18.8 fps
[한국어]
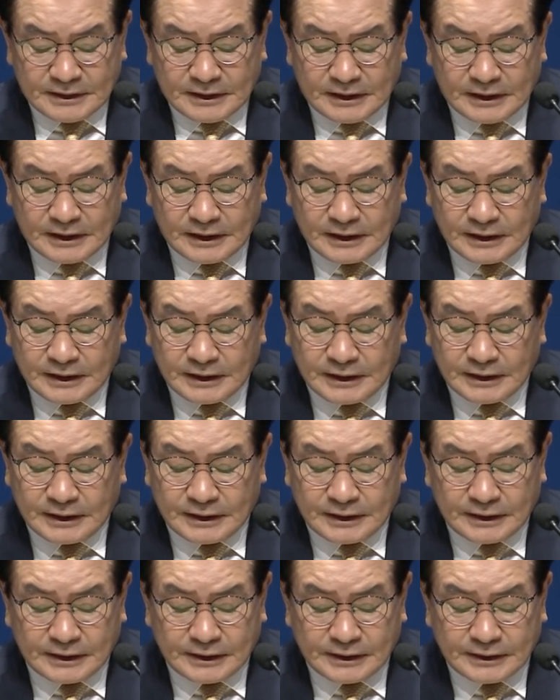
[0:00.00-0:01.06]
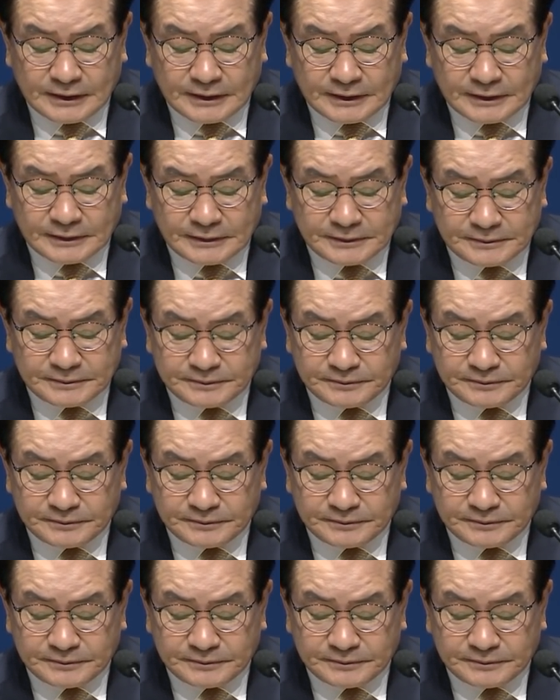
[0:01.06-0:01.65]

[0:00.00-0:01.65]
어,